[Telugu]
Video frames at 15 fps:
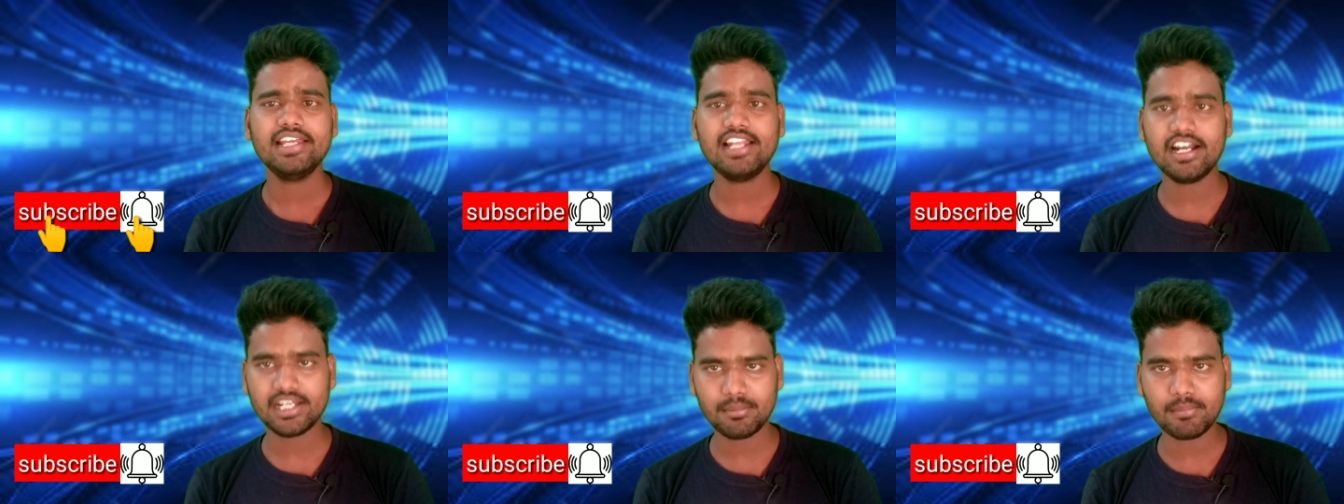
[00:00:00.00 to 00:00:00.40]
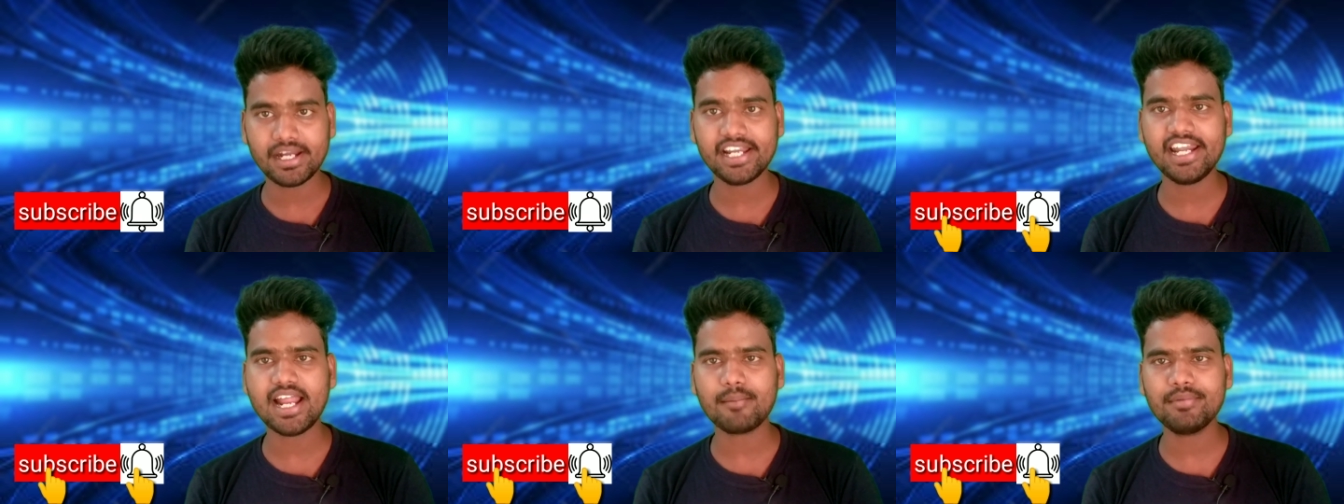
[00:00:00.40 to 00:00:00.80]
ఇలాంటి
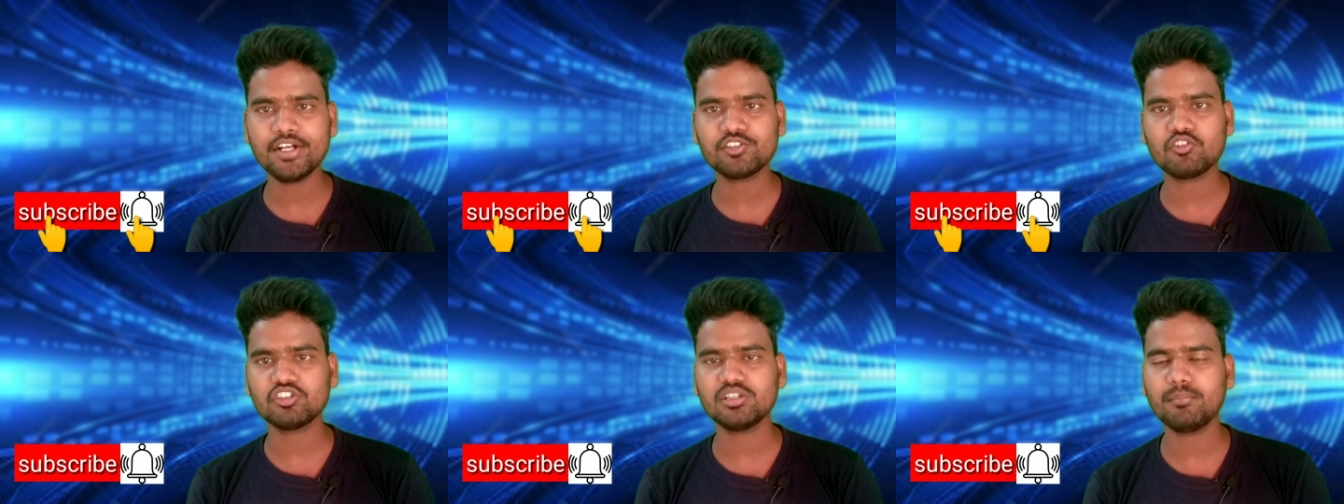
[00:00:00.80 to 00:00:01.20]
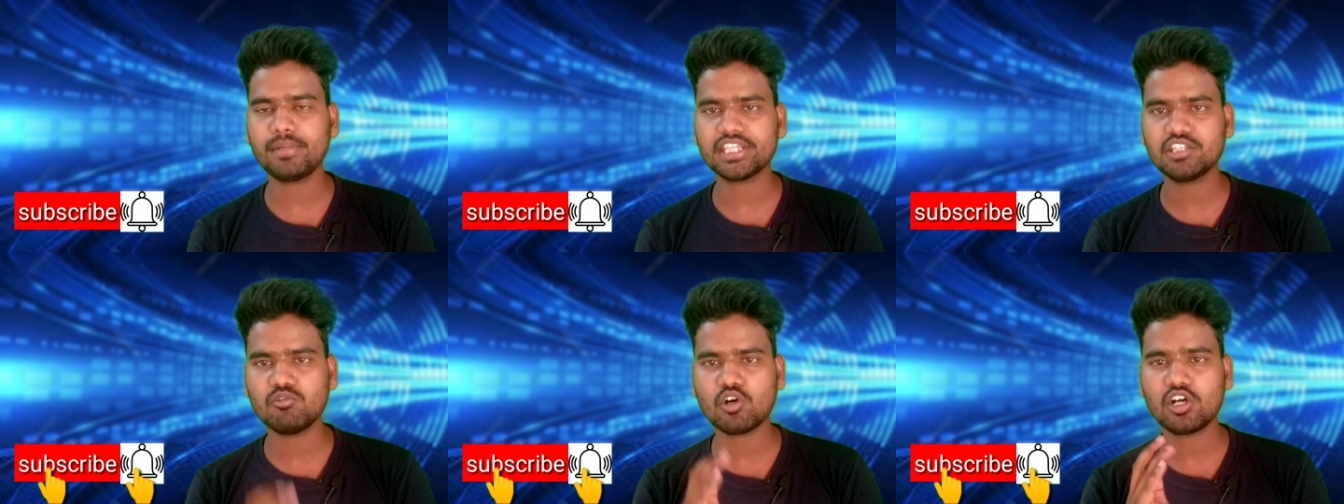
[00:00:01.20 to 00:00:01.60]
మరిన్ని అప్డేట్స్ కోసం
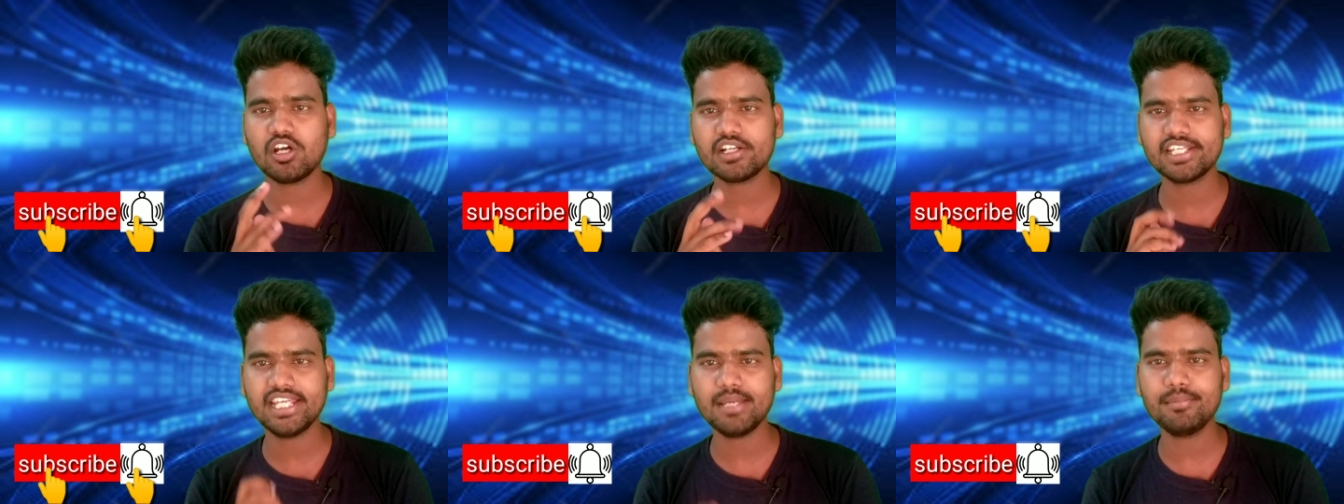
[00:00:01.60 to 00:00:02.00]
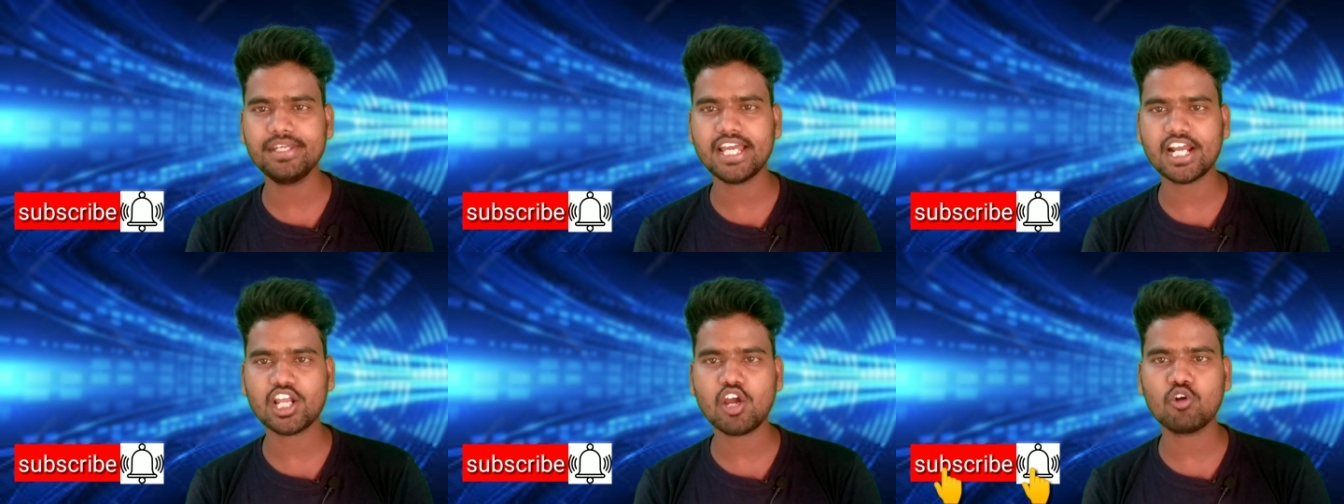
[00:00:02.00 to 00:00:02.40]
ప్రతి ఒక్కరు
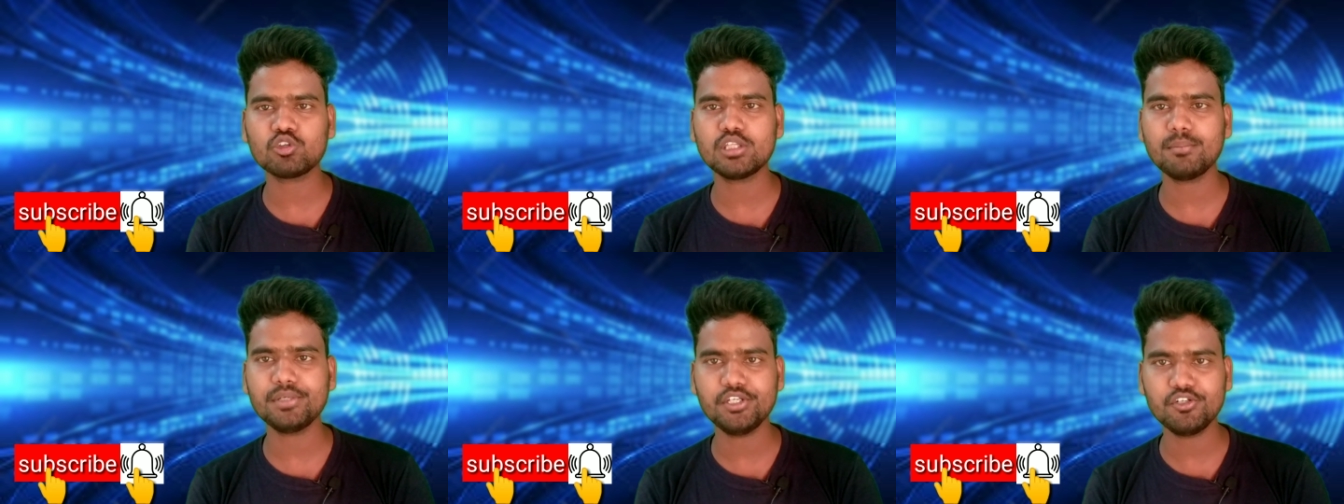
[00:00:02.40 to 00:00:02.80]
కేబీఆర్ గౌతమ్